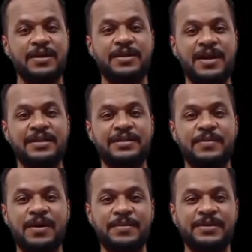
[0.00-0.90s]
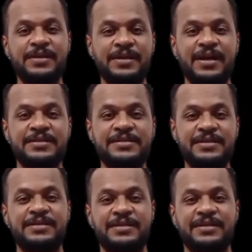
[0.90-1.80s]
قال لي لا دي بابا دي يعني
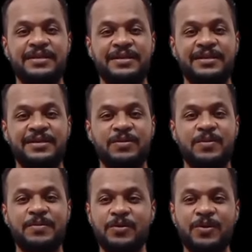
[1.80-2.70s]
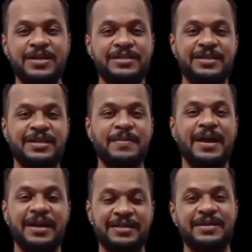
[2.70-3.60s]
سيدي وما بيقولوهاش غير
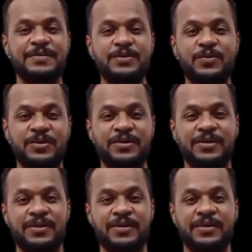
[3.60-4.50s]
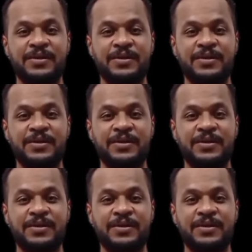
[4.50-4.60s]
جماعه خدامين وكده